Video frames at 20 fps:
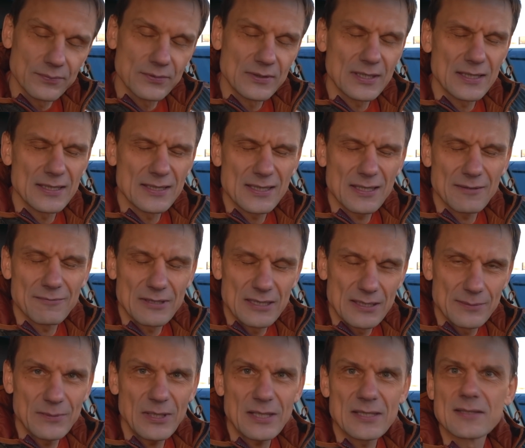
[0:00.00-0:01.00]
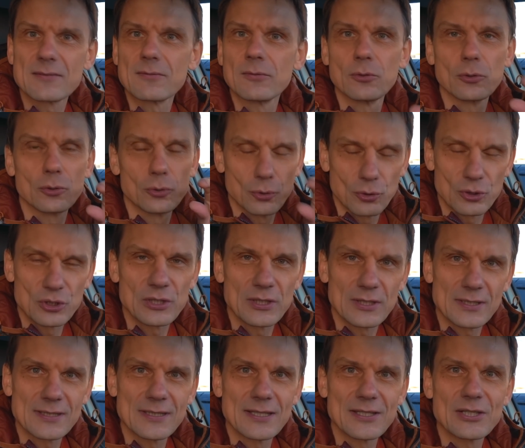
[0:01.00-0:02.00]
с конца 18 го ну
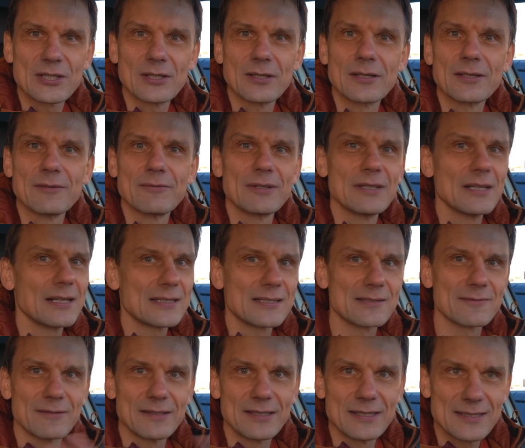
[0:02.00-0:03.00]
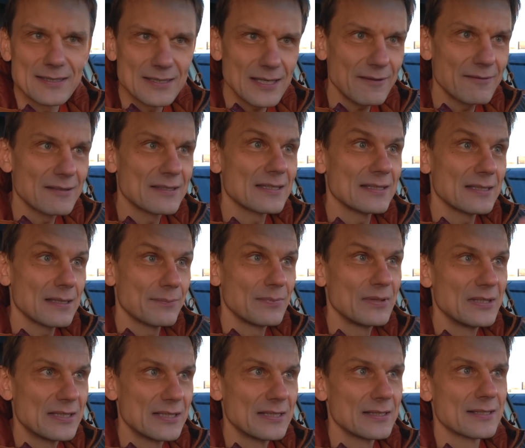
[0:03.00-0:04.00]
точно с начала 19 го не ставится на
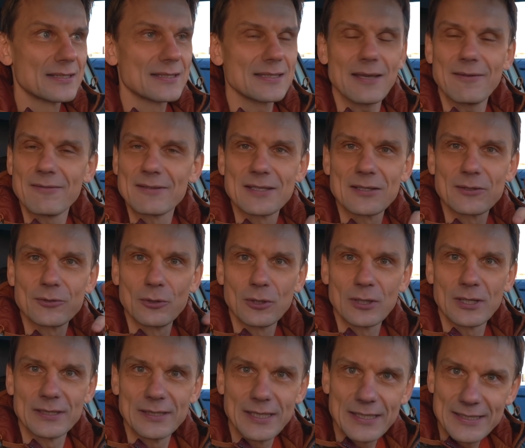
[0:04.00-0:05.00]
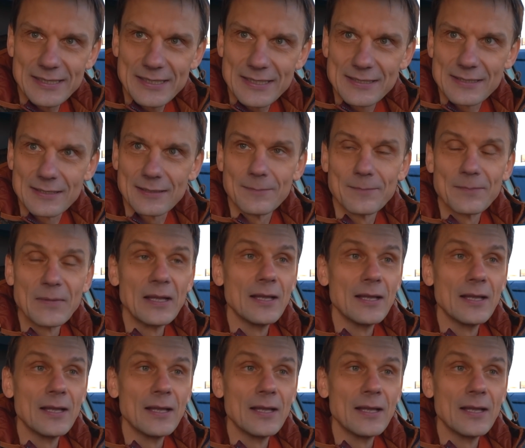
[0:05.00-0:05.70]
бензин, и ставится только на дизель.